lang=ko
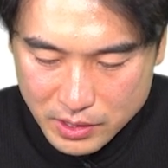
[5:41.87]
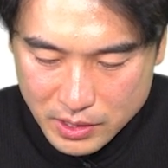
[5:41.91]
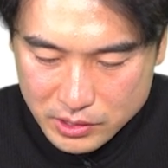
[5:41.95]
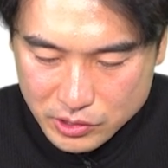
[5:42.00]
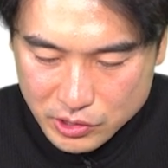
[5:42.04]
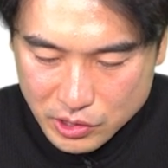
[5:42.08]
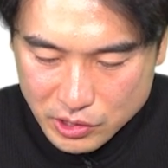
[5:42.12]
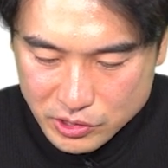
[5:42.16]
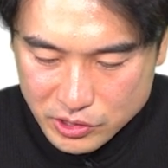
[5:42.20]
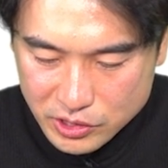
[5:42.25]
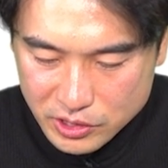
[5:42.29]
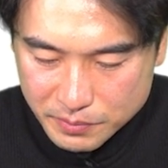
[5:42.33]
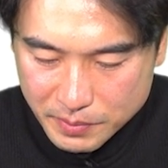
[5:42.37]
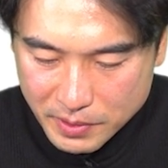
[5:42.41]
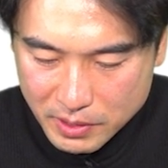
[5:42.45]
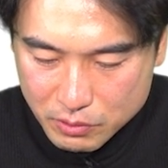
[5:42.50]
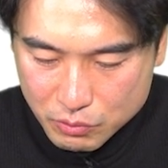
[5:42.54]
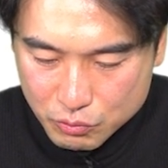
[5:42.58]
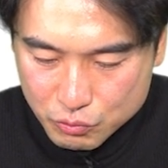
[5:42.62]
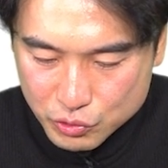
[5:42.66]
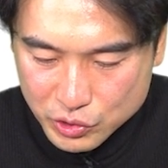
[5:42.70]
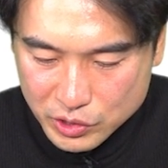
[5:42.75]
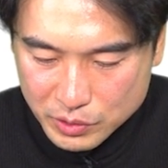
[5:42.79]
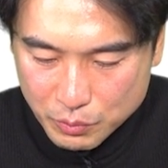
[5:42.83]

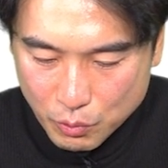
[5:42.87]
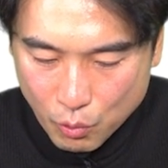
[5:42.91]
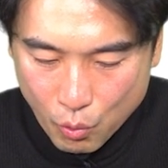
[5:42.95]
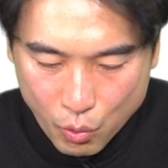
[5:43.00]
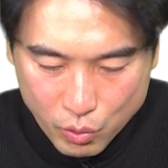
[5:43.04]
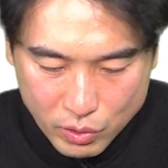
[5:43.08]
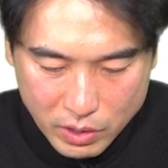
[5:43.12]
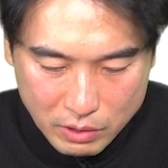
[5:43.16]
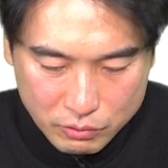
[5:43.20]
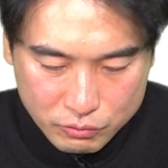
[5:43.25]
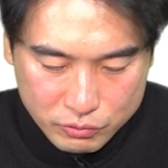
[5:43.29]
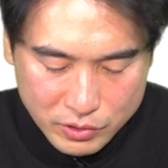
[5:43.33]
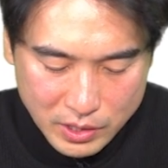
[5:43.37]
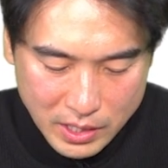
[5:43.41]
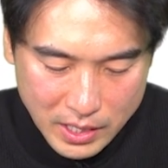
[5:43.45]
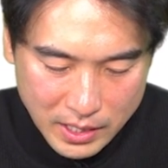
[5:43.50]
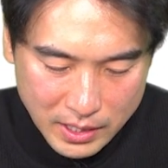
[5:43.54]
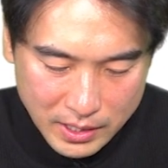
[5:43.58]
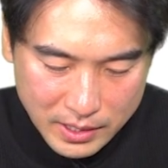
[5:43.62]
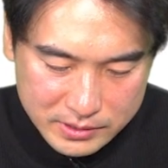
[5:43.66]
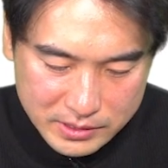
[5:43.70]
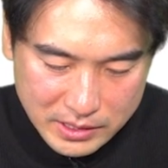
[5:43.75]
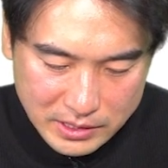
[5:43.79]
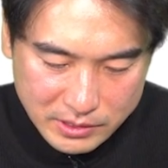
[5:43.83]

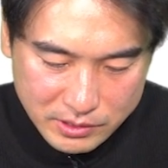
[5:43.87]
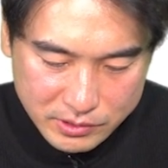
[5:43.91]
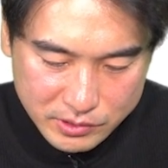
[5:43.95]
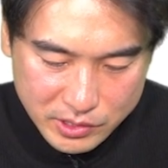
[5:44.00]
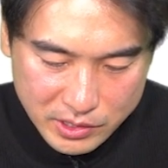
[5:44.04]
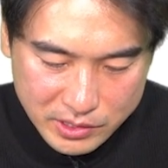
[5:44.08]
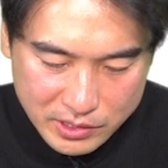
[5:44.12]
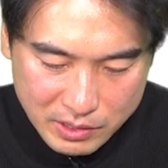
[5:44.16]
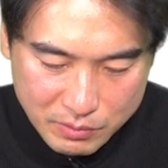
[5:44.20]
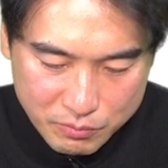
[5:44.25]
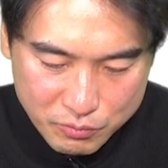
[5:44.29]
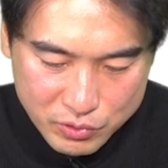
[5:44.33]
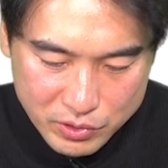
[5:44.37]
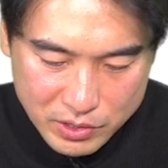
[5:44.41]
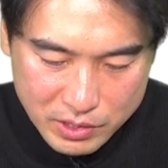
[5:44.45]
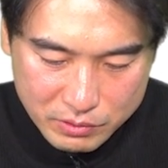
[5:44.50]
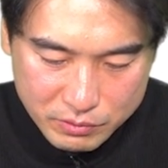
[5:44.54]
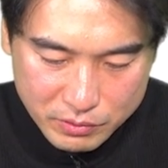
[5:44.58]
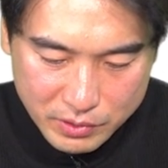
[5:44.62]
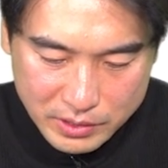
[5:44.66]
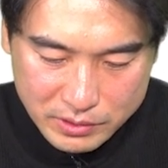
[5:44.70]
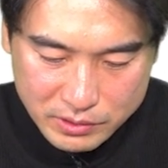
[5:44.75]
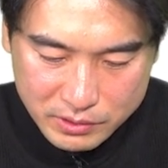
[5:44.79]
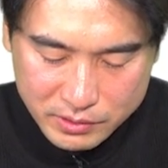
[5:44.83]
1,295가구가 사전 청약
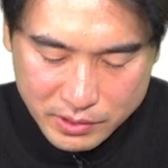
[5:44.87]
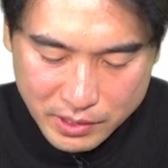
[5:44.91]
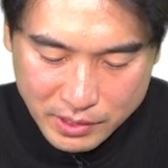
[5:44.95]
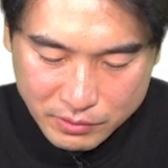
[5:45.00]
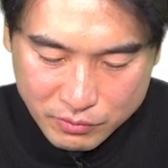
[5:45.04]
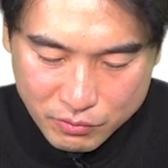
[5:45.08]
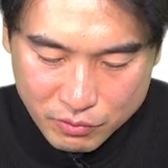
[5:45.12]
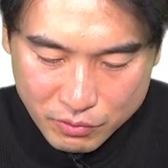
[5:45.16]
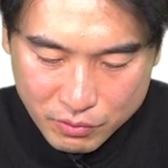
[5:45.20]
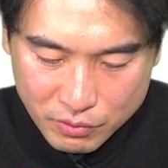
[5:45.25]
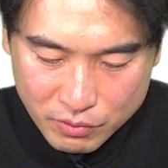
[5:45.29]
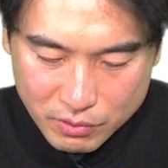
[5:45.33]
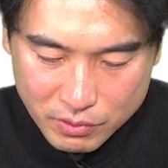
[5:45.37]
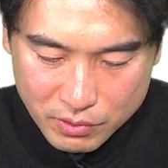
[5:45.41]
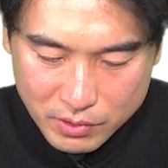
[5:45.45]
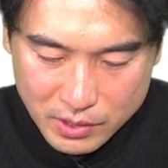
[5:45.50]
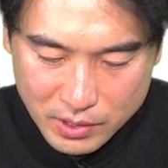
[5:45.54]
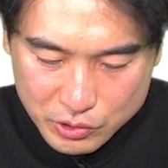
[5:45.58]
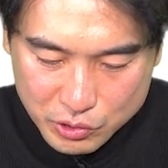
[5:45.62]
물량으로 예정돼 있고